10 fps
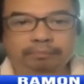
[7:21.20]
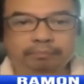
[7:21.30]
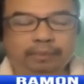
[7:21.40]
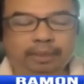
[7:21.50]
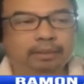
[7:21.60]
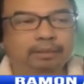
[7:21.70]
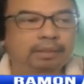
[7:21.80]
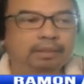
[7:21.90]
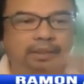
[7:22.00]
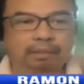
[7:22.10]
ang
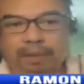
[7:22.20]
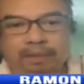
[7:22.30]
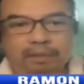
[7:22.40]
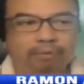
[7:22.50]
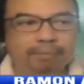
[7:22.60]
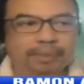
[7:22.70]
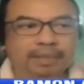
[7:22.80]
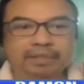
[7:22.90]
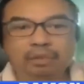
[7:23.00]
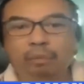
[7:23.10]
ibang government
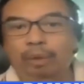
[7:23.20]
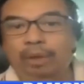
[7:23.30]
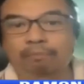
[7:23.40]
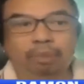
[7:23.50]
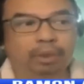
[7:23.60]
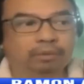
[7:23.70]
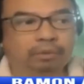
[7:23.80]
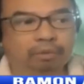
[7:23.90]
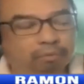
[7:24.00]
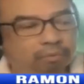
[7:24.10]
agencies walang board.
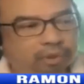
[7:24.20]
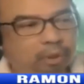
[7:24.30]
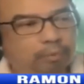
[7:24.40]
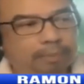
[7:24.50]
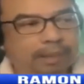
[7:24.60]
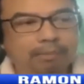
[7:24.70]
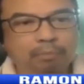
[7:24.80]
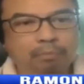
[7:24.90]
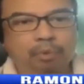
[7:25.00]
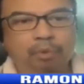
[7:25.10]
So kung sino man ang
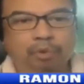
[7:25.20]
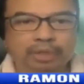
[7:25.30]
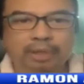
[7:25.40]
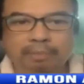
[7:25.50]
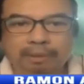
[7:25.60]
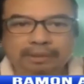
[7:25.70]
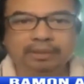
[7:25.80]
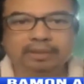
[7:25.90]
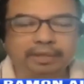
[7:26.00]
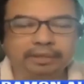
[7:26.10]
mamuno, siya yung
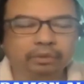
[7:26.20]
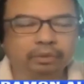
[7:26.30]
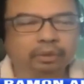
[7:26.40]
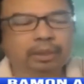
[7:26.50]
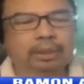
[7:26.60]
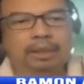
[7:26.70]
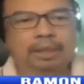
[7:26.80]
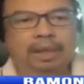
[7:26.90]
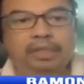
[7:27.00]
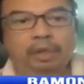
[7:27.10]
magde-decide. No?
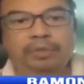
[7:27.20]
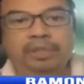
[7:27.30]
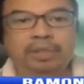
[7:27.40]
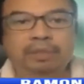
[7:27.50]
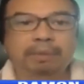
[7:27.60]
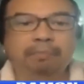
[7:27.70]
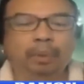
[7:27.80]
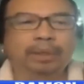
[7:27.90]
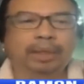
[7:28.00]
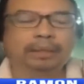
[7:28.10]
Ang may
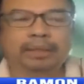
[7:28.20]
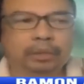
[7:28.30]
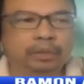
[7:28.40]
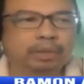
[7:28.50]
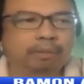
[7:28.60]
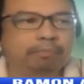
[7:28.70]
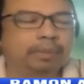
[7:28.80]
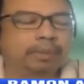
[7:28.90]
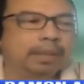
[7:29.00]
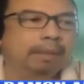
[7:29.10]
board, at dito sa,
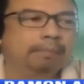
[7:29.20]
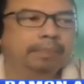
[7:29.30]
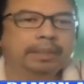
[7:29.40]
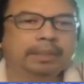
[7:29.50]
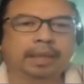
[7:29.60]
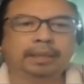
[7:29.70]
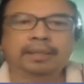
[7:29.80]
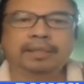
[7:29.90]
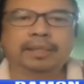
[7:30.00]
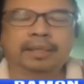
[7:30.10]
sa BIDA,
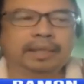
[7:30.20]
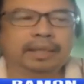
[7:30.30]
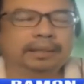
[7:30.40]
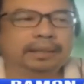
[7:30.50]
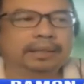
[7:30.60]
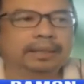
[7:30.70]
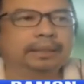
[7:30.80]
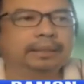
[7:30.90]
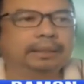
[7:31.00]
dinesign natin na